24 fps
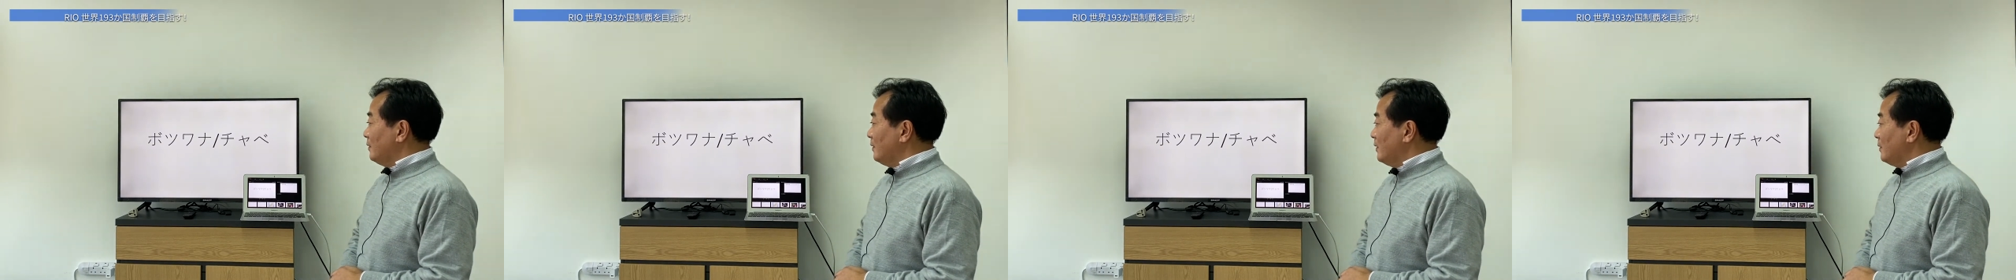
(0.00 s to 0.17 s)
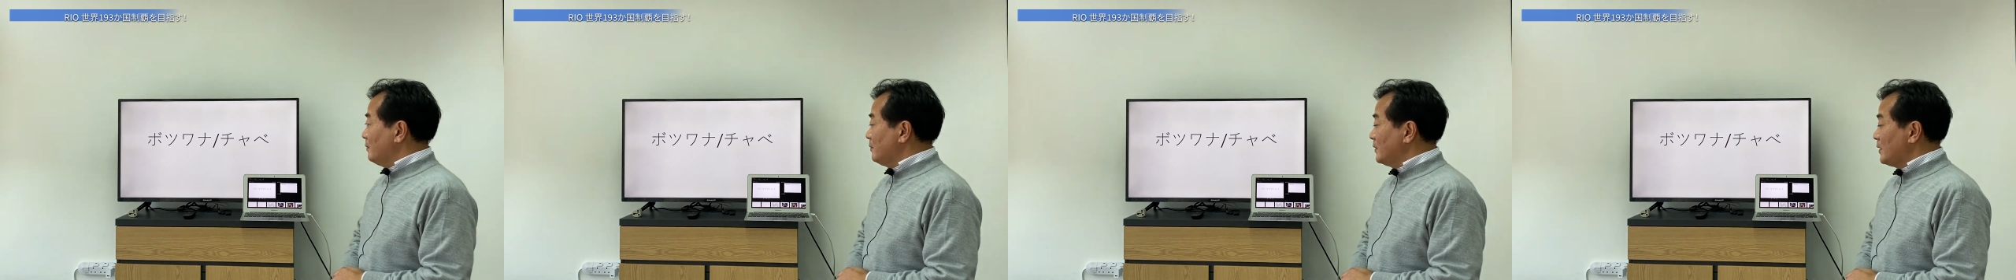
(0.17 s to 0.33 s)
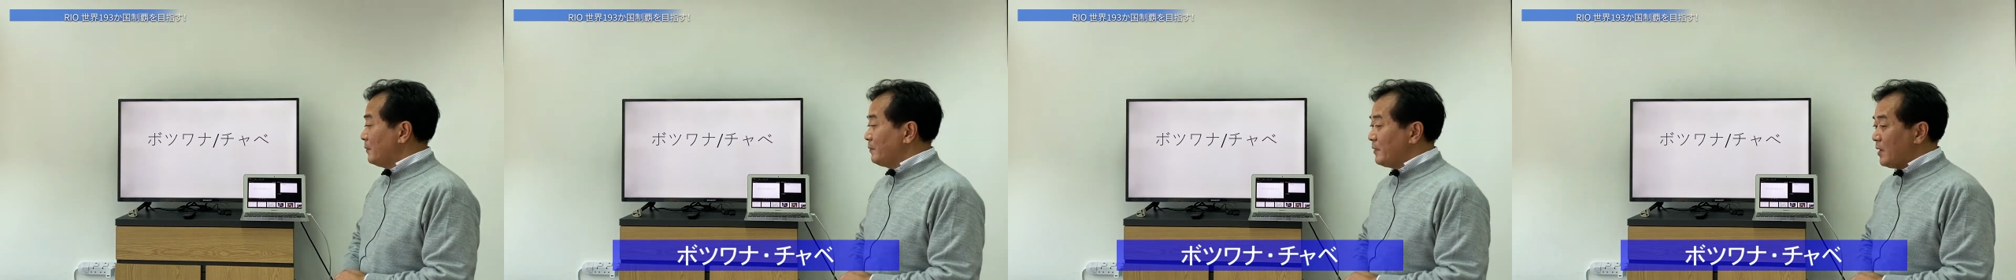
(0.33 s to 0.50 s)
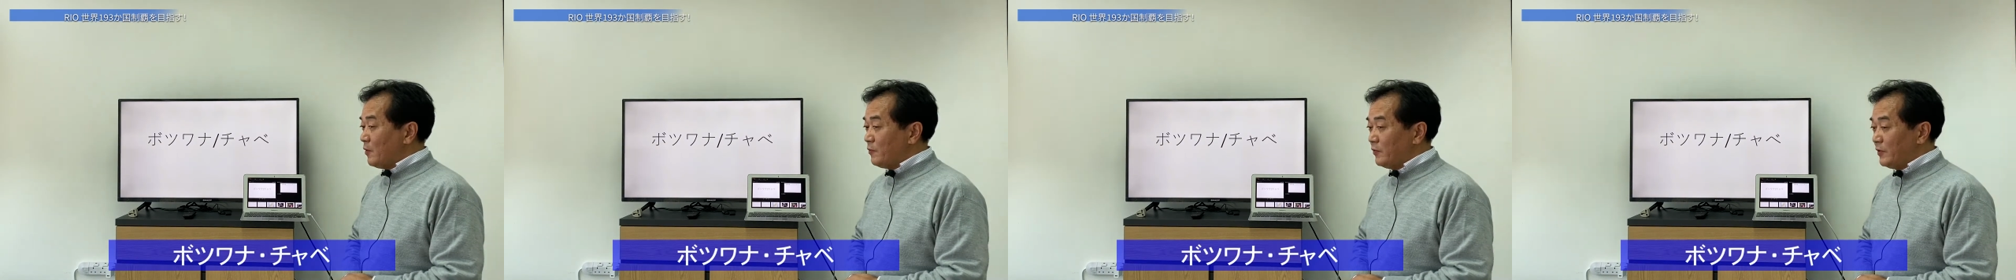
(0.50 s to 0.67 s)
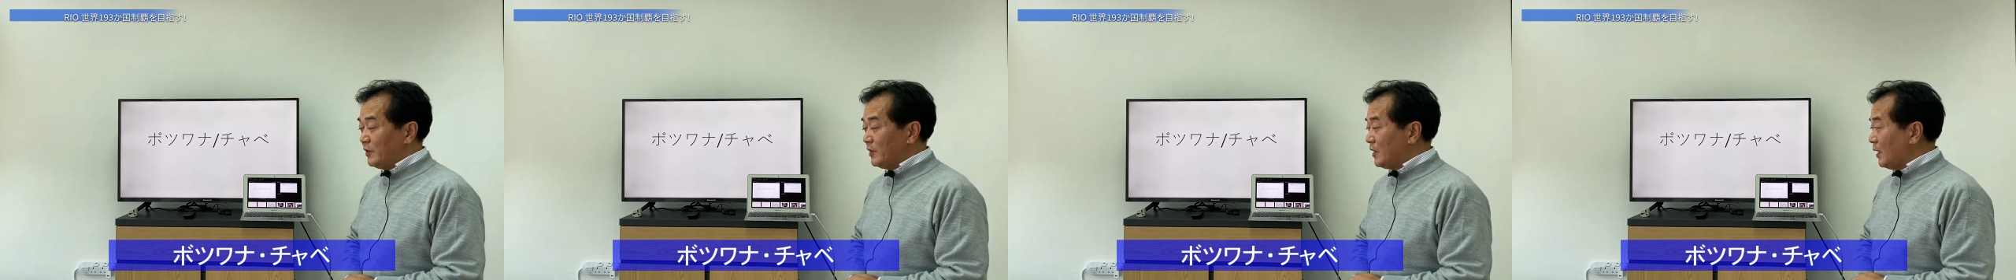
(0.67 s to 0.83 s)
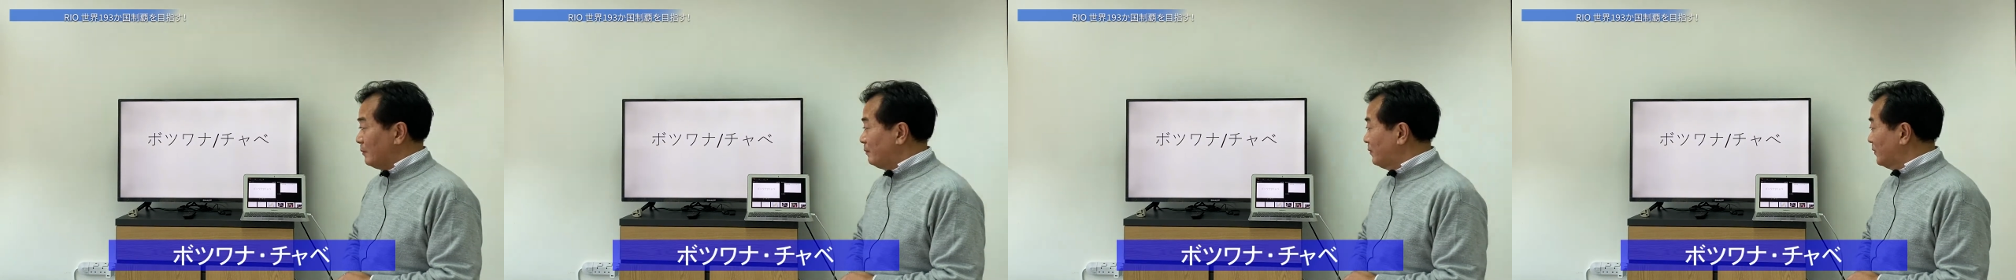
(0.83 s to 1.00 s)
南
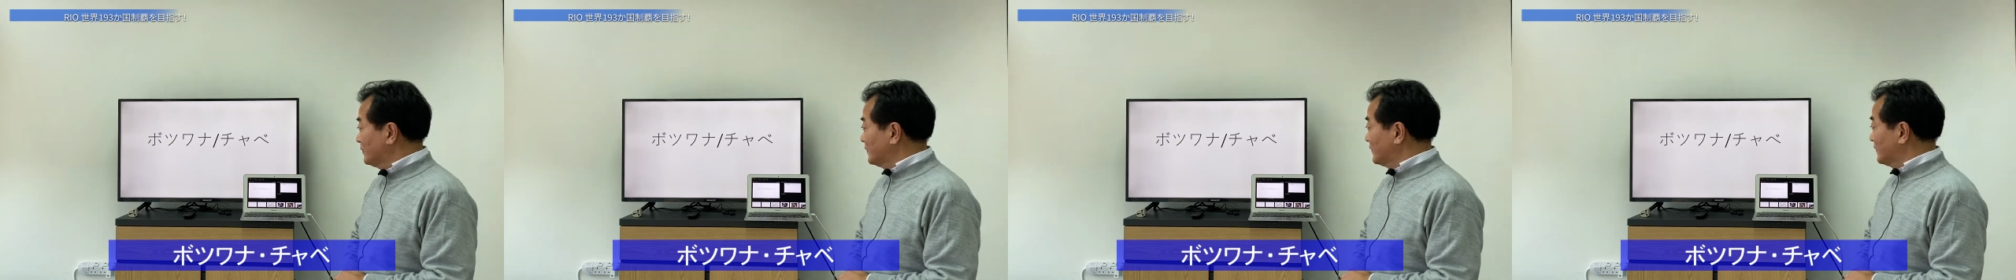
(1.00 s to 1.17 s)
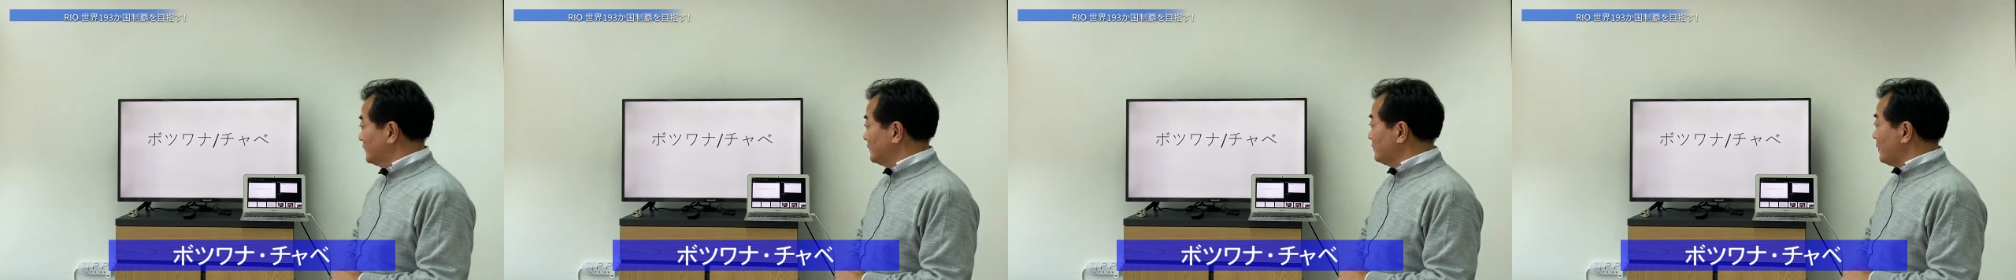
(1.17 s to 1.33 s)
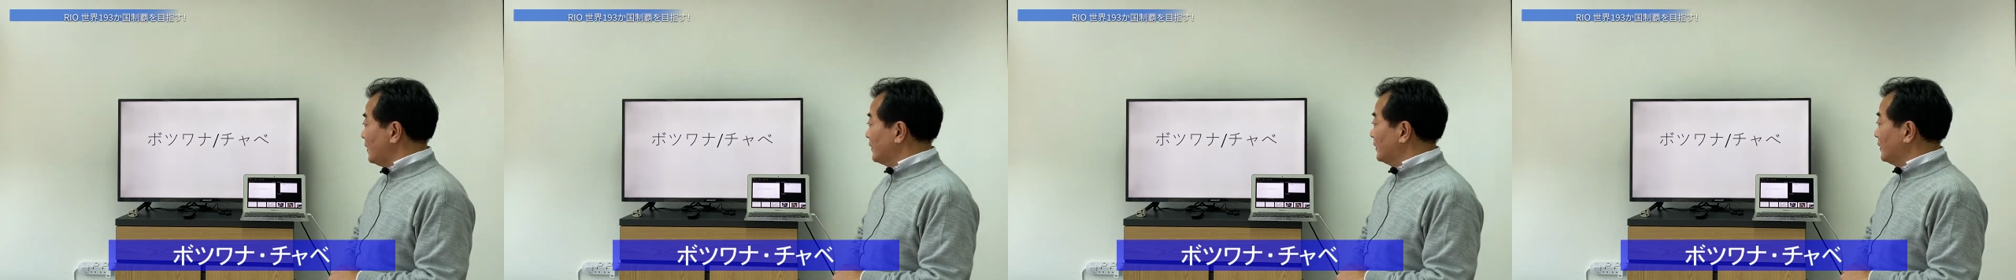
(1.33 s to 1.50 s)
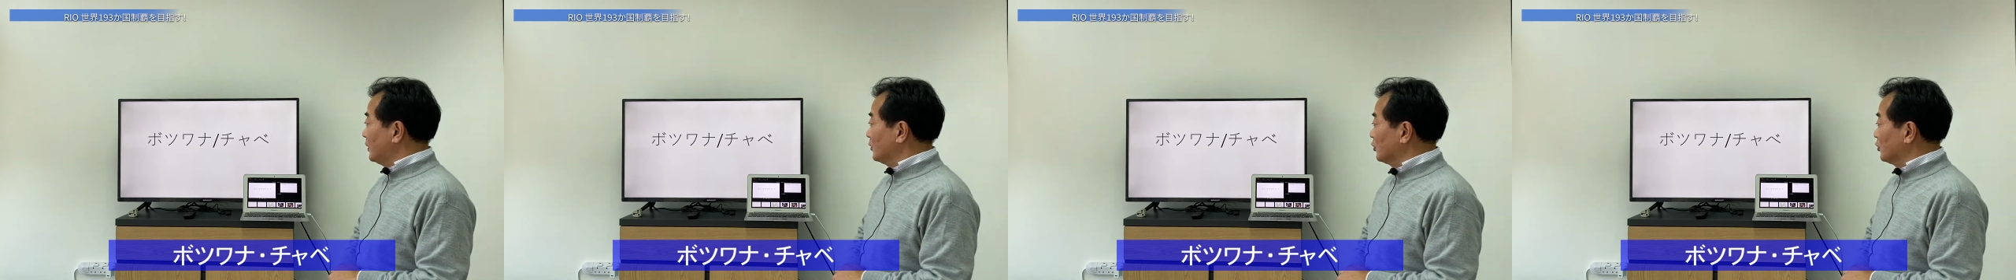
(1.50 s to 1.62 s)
アフリカボツワナ